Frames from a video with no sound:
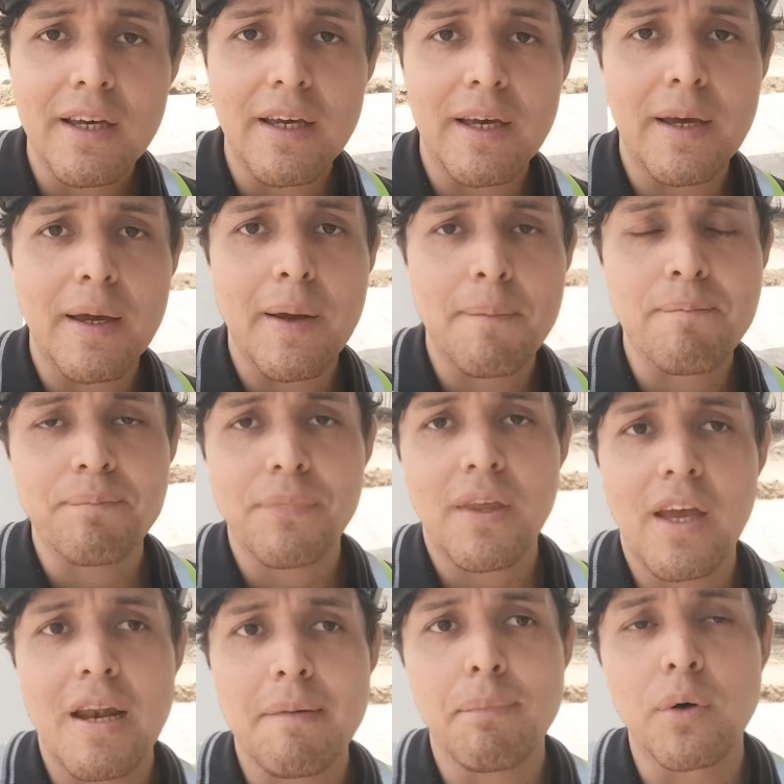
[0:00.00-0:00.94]
eh,
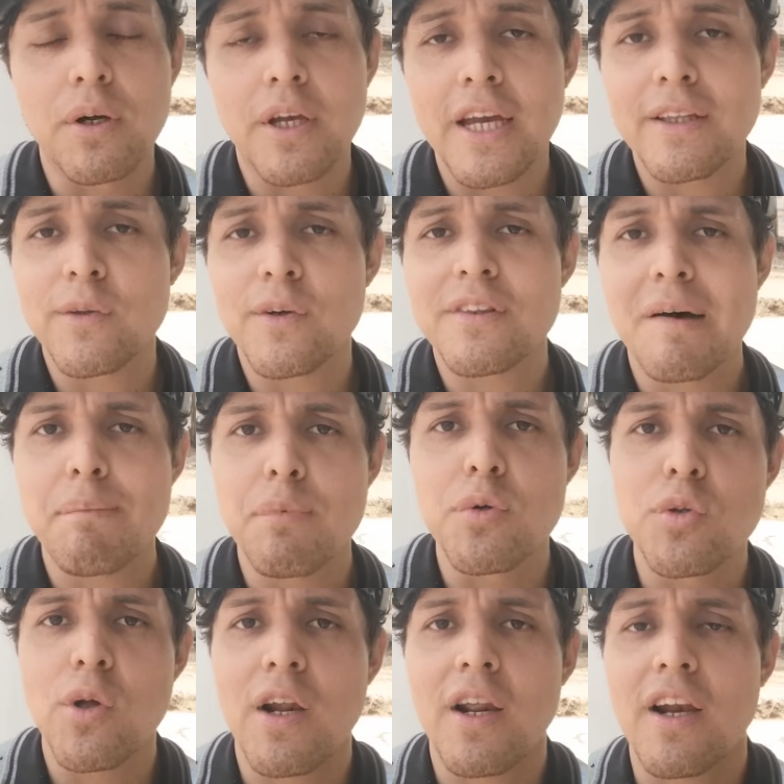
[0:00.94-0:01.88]
el Ponqueto está a
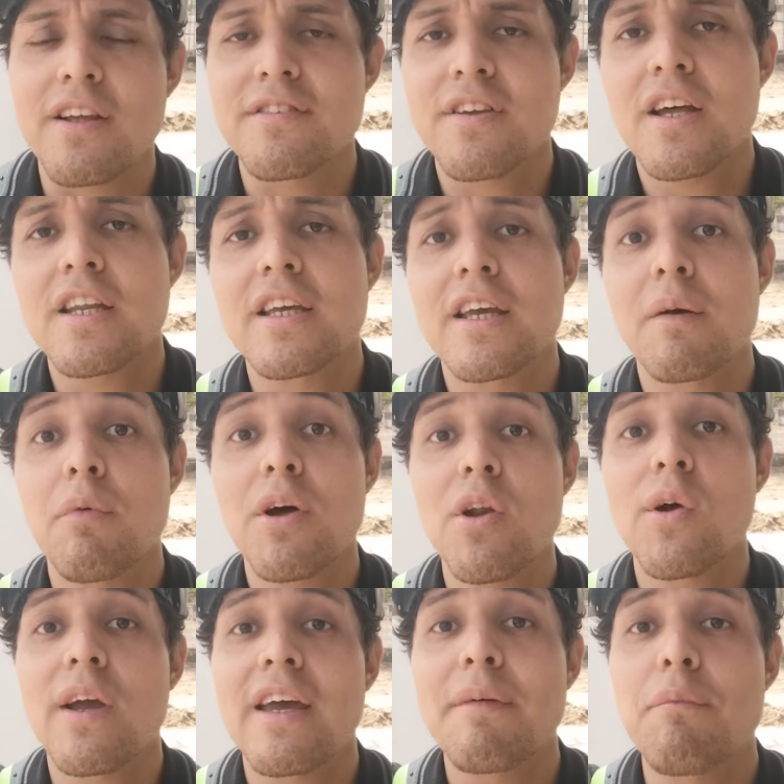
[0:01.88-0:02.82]
punto de regresar y que
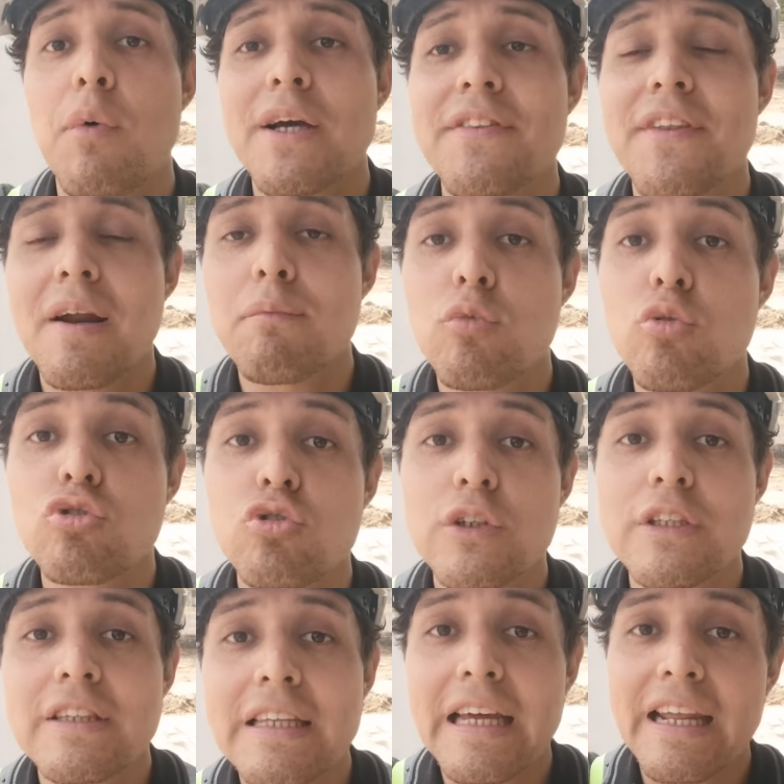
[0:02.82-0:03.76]
bueno, que muestra
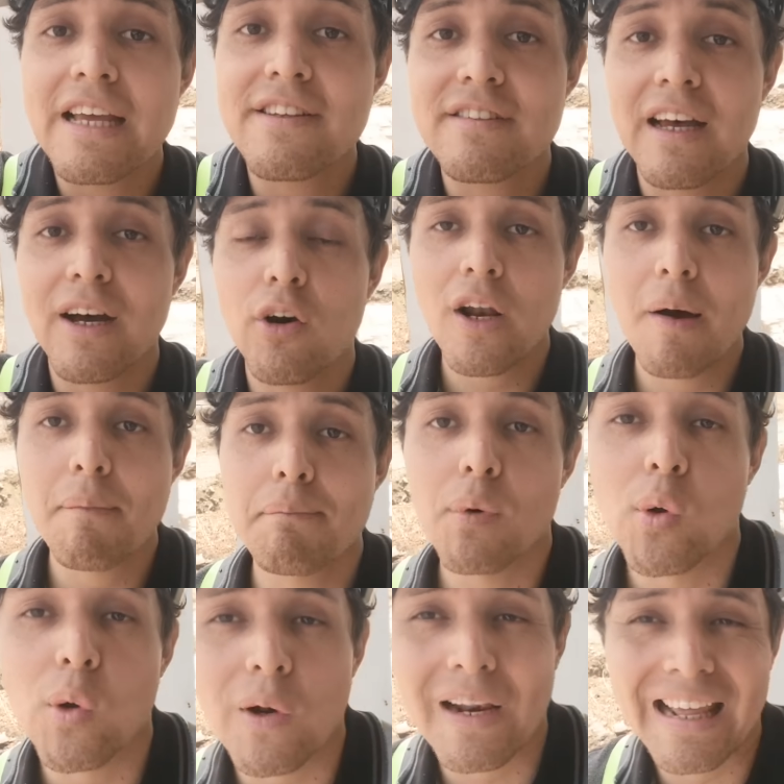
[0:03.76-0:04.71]
mucho interés ahora
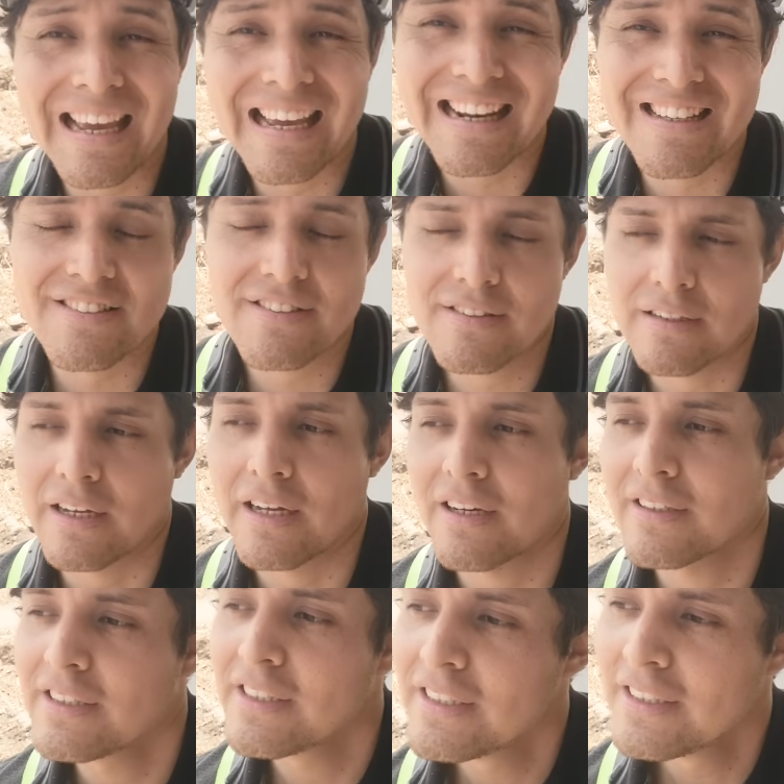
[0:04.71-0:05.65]
por
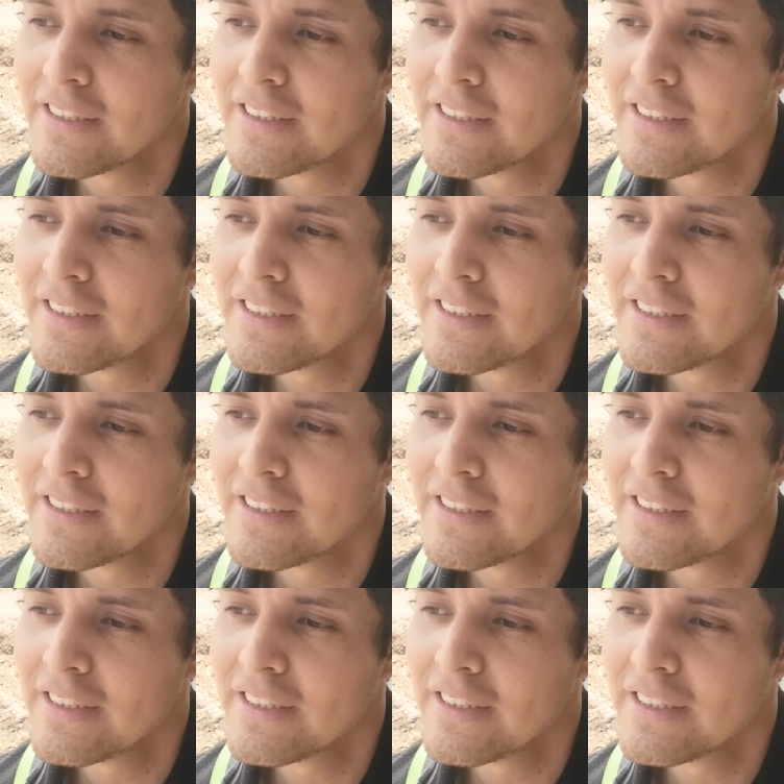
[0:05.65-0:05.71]
regresar.